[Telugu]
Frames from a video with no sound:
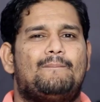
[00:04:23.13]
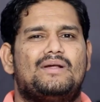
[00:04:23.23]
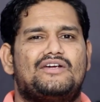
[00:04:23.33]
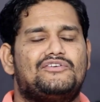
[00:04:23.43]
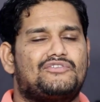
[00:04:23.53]

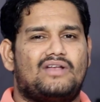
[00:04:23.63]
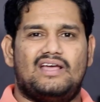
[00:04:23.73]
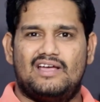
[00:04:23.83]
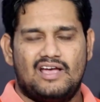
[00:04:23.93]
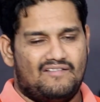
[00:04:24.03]
అప్లికేషన్స్
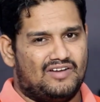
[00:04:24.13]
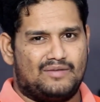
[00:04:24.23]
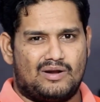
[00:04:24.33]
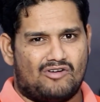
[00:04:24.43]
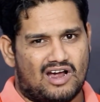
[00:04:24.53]
ఉన్నాయి
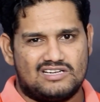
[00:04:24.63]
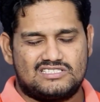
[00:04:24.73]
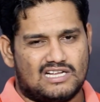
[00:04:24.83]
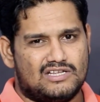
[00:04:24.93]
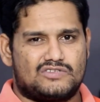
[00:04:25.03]
వీటిని మనం
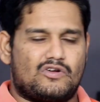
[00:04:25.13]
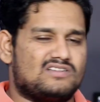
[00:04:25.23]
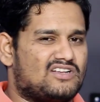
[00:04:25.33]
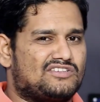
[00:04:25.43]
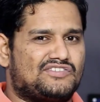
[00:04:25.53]
అన్ఇన్స్టాల్
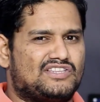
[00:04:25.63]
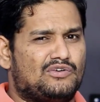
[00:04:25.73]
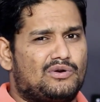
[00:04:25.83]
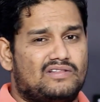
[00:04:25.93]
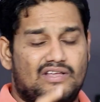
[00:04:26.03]
చేసుకోవాల్సిన అవసరం అయితే
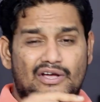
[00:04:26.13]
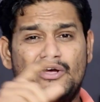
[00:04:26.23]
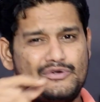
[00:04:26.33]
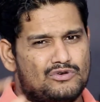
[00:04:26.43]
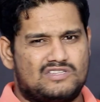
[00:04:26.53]
ఉంటుంది
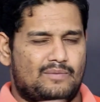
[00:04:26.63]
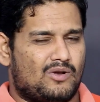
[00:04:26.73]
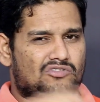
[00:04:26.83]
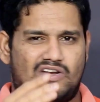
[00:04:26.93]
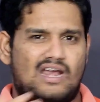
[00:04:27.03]
యూసీ
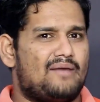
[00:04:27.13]
బ్రౌజర్ ఇలా